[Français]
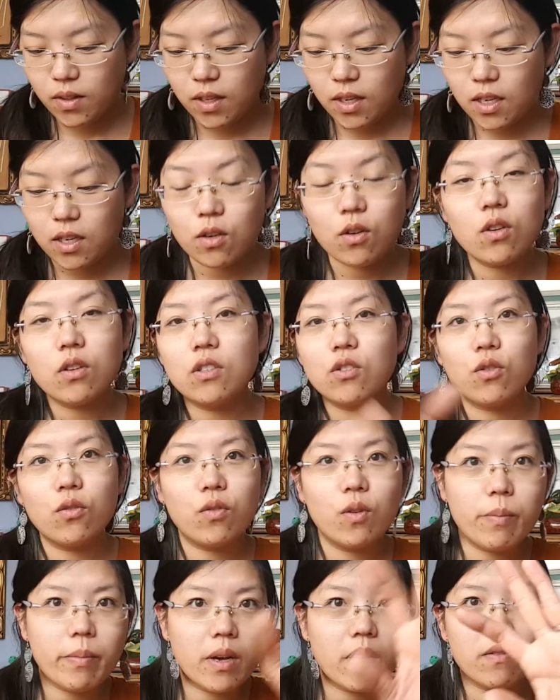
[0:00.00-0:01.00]
Et que je ne
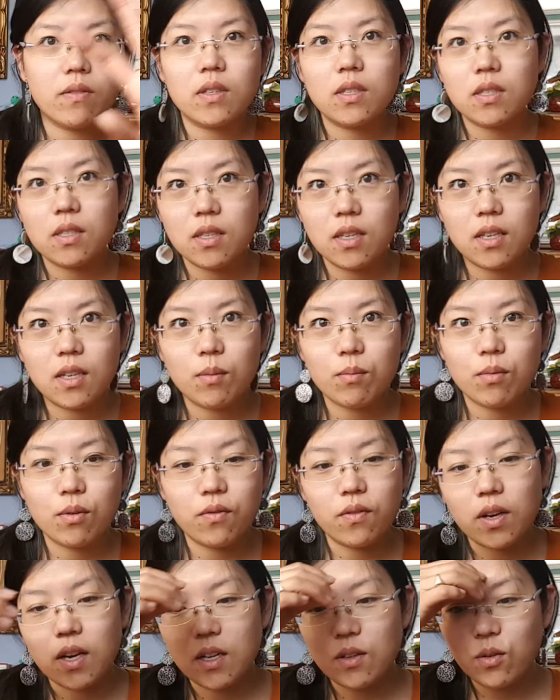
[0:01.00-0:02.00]
veux pas investir pour
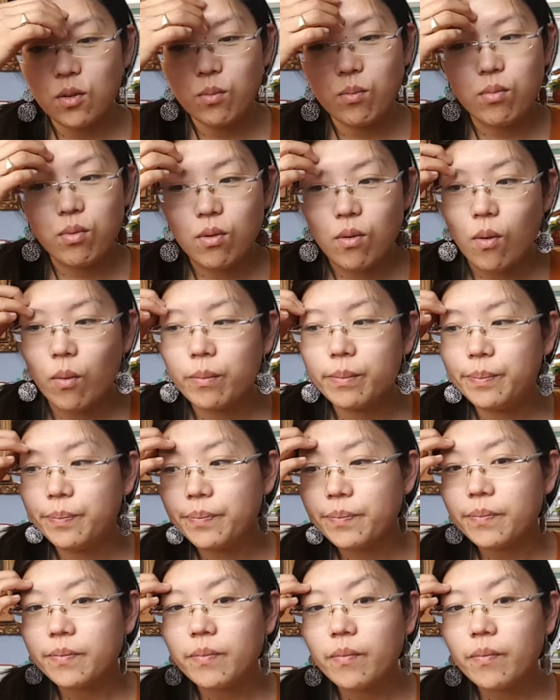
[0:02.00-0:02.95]
faire un truc plus long.